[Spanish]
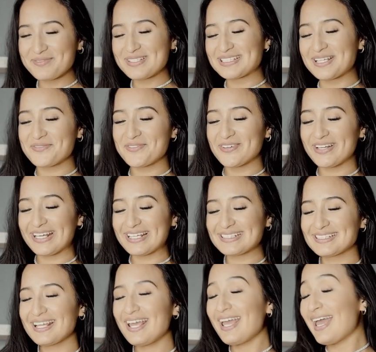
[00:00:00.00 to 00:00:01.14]
mis amores,
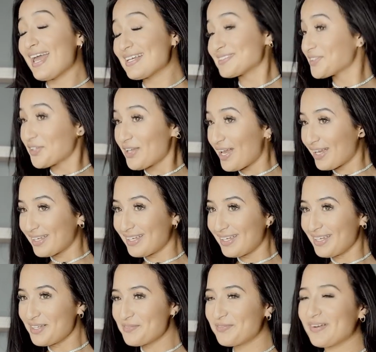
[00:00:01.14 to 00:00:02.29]
estoy aquí
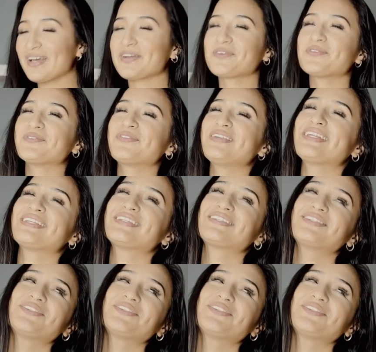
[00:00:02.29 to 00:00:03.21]
para cumplir